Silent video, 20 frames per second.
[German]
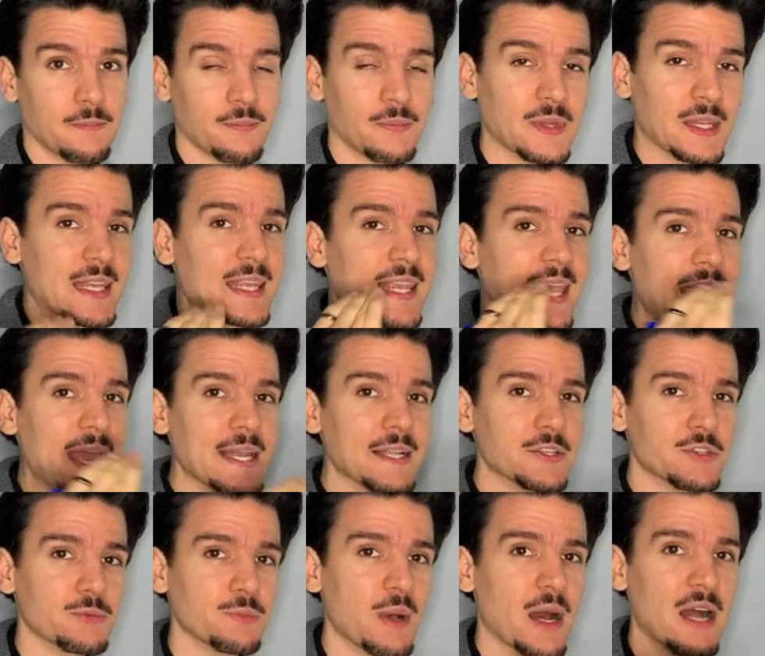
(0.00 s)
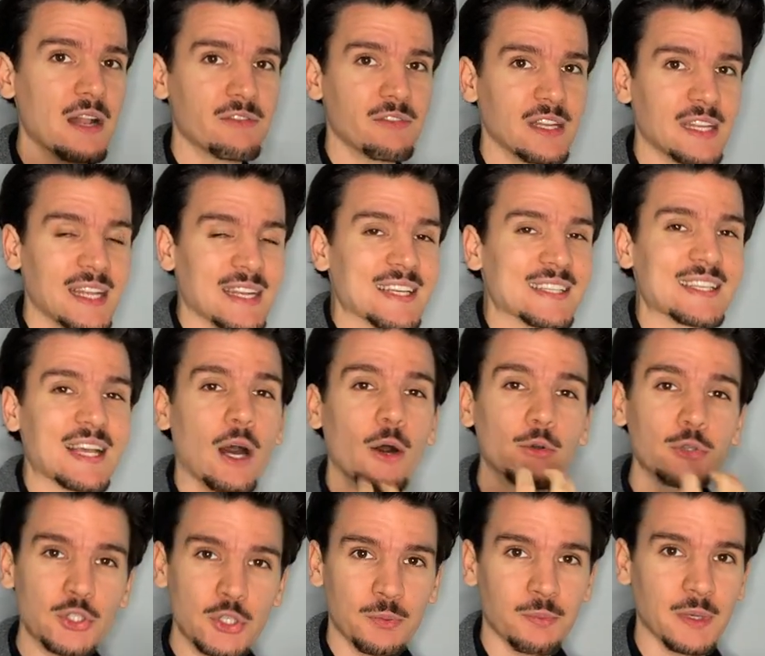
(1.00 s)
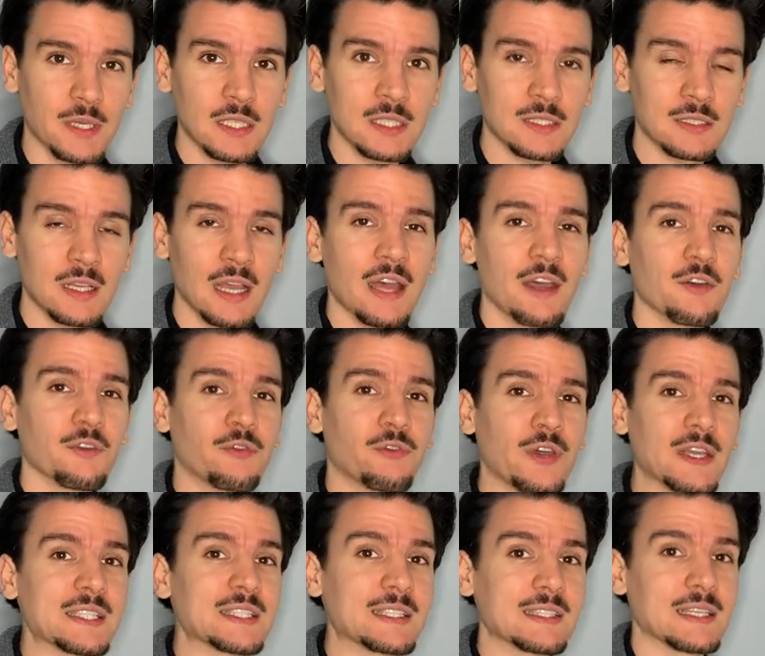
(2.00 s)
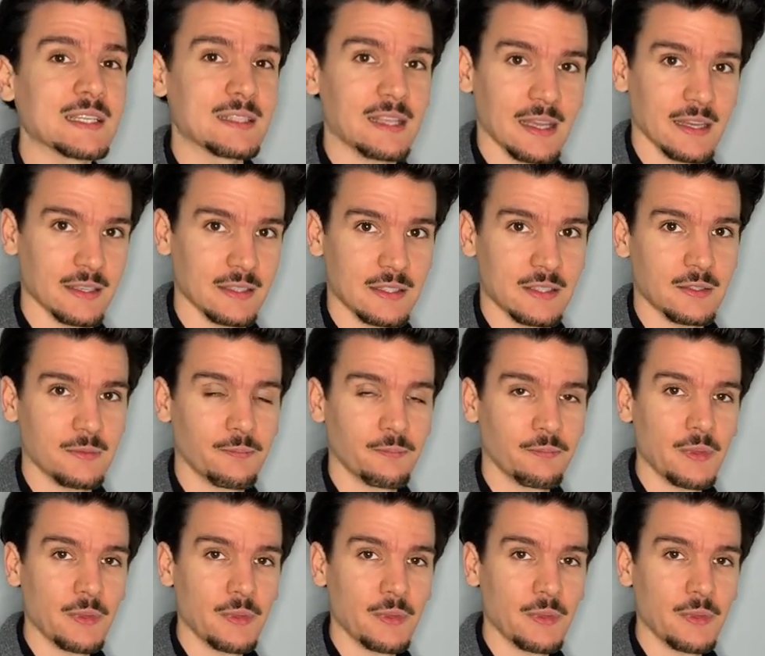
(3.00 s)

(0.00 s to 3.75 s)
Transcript: Jedes Mal, wenn er das ausspricht, festigt er es.